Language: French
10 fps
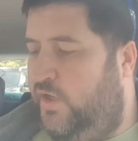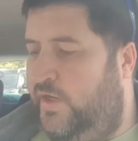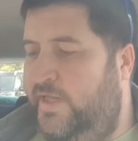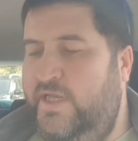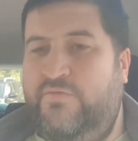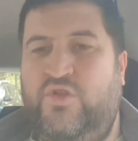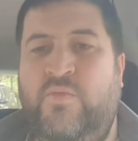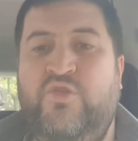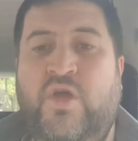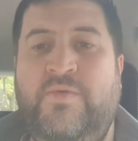euh, les livres
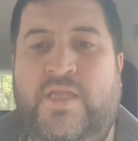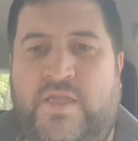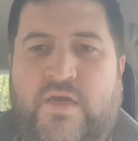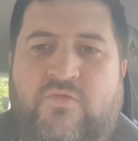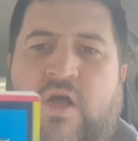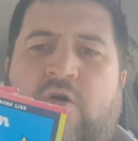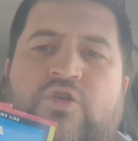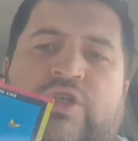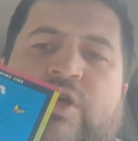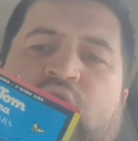Tom Tom et Nana, voilà,
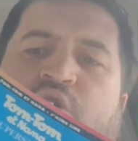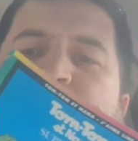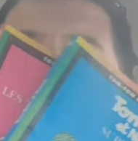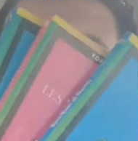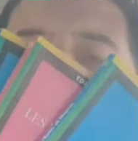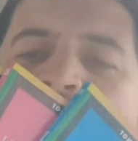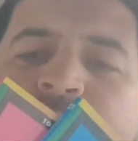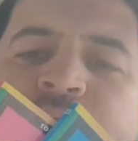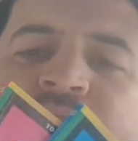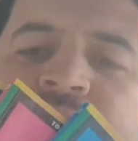j'ai récupéré un
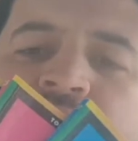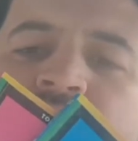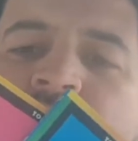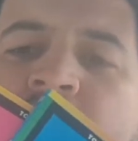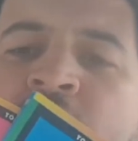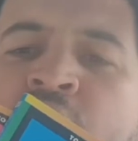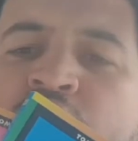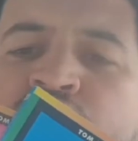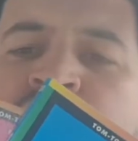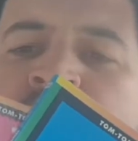petit lot, voilà.
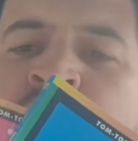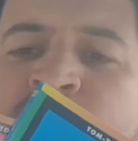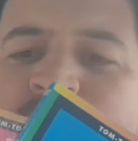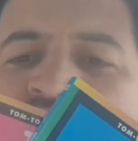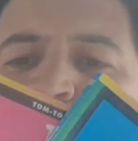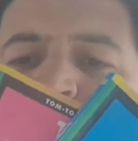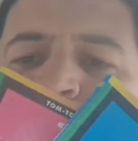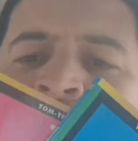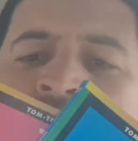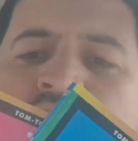Je vous les montre parce que je suis
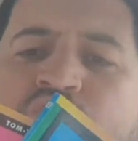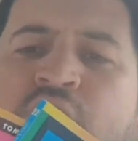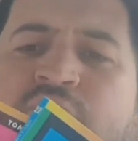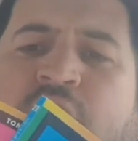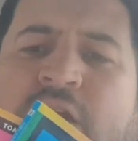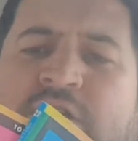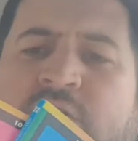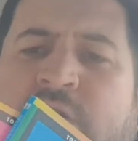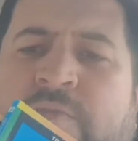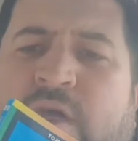maintenant, je trouve que la
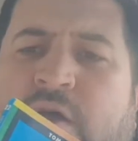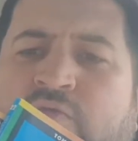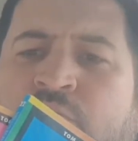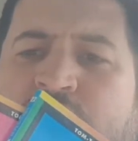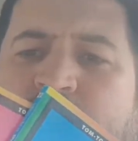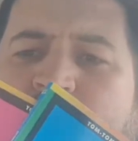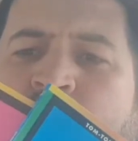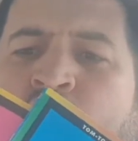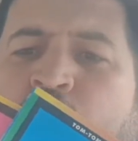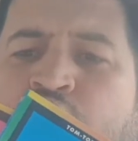chaîne, j'aime bien vous montrer
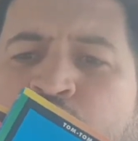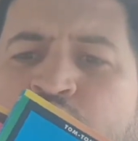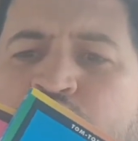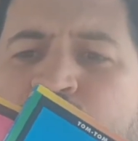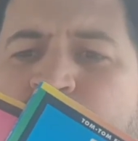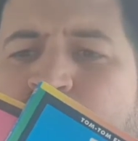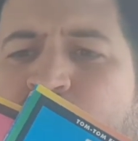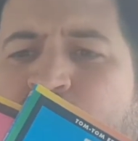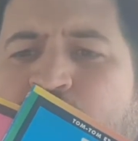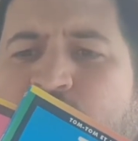d'autres choses
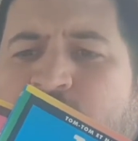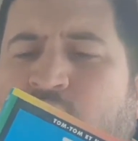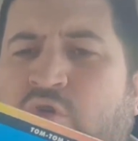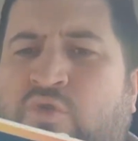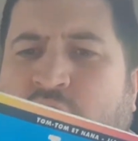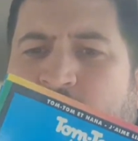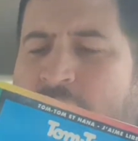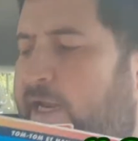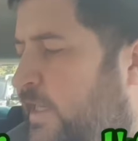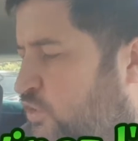que du jeu vidéo. Donc il y a
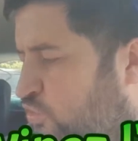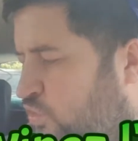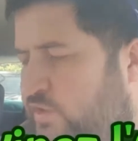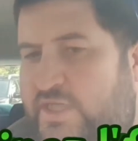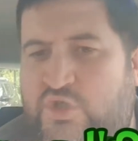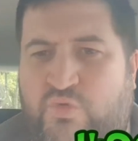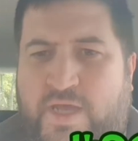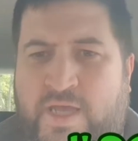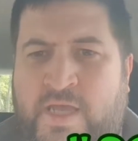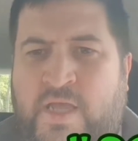la lecture, des
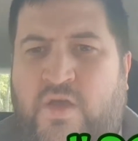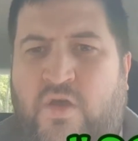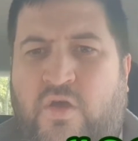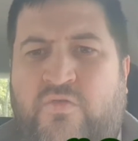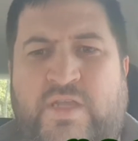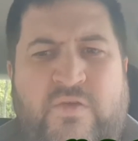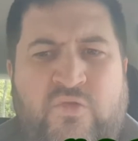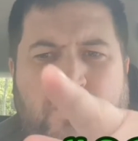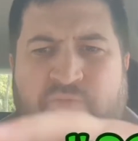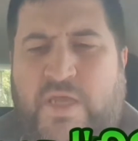jouets. vous avez
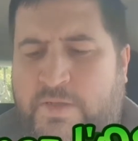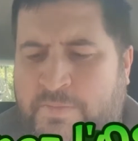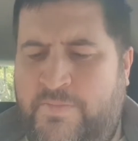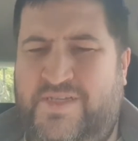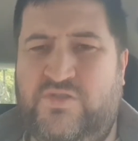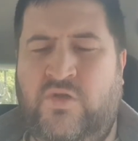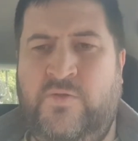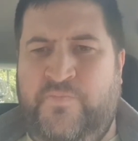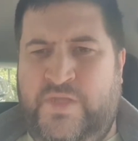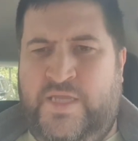vu, il y a même un stand